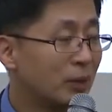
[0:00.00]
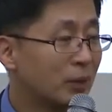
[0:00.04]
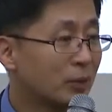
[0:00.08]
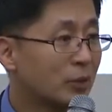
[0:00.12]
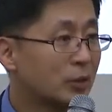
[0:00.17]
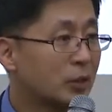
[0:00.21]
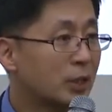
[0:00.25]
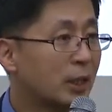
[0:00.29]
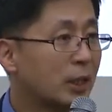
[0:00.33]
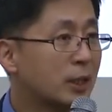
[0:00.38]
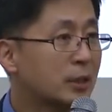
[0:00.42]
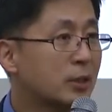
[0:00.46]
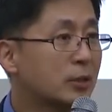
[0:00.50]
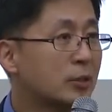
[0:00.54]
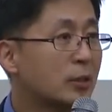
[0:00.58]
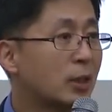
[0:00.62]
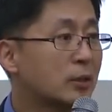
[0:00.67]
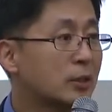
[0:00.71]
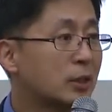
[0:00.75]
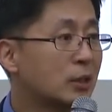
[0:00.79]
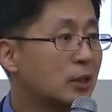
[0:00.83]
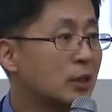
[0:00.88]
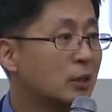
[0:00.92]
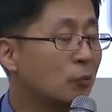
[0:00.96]
그 세계적인
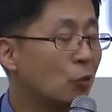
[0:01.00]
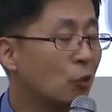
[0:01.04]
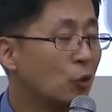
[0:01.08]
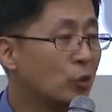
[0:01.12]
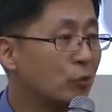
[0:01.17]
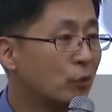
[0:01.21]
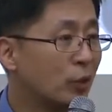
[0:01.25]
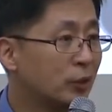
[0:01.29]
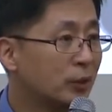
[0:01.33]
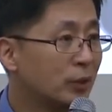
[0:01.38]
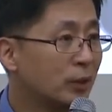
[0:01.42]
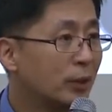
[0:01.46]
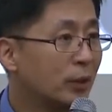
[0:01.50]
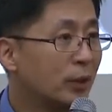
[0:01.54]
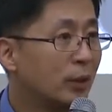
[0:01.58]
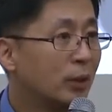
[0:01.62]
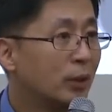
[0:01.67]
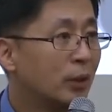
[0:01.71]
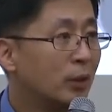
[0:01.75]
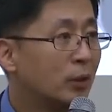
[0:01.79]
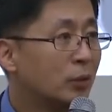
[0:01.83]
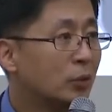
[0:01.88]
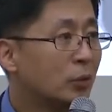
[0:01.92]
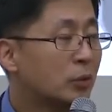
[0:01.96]
학자들이 모이면
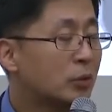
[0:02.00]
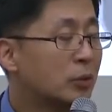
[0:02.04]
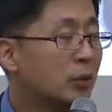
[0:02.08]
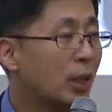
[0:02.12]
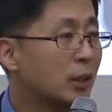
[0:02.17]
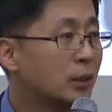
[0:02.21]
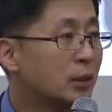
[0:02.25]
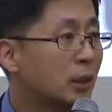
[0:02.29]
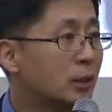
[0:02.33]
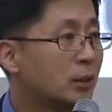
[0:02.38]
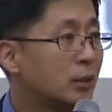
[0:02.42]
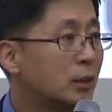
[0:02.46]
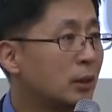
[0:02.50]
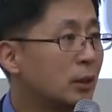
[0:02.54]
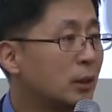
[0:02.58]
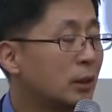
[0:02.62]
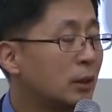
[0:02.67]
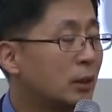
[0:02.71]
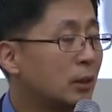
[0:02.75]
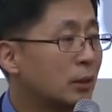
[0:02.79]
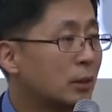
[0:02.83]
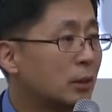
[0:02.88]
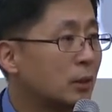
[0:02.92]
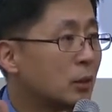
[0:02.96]
또 그
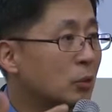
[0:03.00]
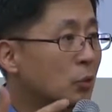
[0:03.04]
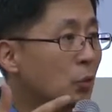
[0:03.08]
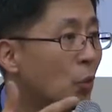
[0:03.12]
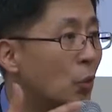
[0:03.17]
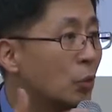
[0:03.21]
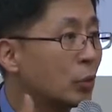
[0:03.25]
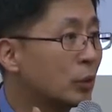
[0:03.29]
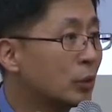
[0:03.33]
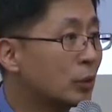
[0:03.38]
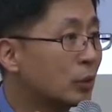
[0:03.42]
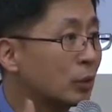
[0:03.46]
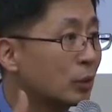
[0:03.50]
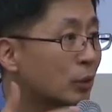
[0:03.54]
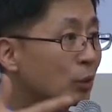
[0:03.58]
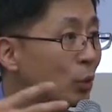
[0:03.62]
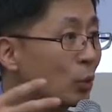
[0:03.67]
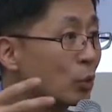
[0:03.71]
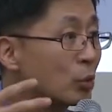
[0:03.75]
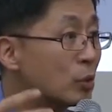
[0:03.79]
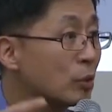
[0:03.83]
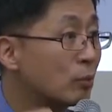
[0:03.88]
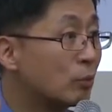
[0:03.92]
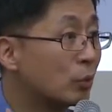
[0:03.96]
학자들이 끌고 오는
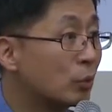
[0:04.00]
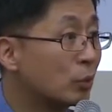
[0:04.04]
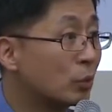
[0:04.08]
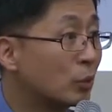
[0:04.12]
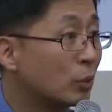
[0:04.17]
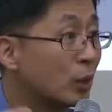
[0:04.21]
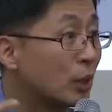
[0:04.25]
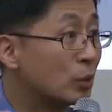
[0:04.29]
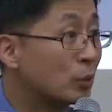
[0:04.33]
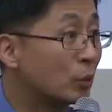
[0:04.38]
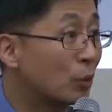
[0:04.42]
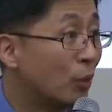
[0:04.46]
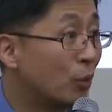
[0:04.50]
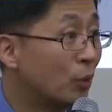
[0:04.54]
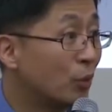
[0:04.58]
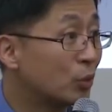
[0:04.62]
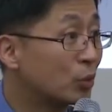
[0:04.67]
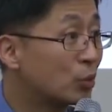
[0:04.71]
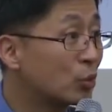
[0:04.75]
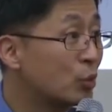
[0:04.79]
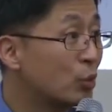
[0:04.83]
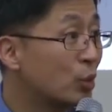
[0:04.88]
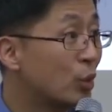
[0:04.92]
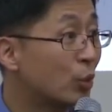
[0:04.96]
교수님들도
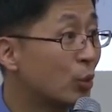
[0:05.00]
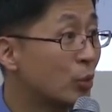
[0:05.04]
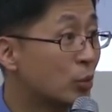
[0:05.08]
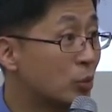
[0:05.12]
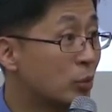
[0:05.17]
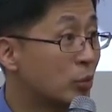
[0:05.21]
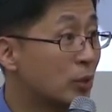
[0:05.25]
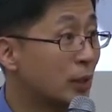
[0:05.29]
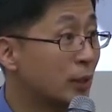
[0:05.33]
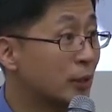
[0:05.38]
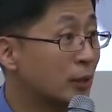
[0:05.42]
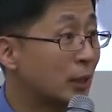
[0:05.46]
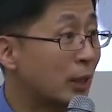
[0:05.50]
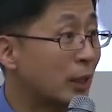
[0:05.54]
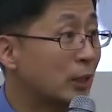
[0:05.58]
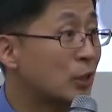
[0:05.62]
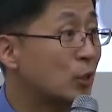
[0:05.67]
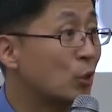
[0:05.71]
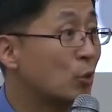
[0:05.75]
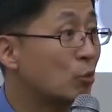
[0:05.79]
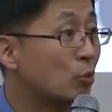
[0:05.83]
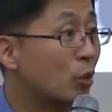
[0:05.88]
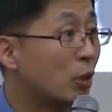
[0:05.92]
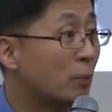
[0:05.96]
계시고 주니어 교수들이든지
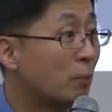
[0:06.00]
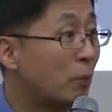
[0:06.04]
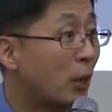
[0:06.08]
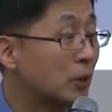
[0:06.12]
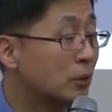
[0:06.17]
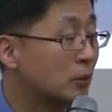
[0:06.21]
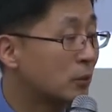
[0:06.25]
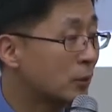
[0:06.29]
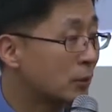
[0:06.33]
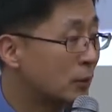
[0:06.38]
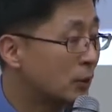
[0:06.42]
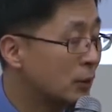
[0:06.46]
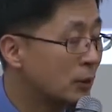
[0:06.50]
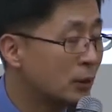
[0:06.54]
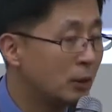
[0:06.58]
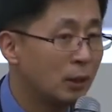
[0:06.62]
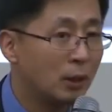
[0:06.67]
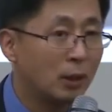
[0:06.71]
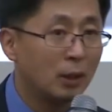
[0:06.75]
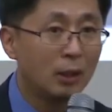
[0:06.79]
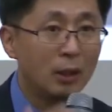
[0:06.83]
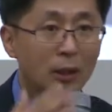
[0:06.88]
같이 연구하는 파트너들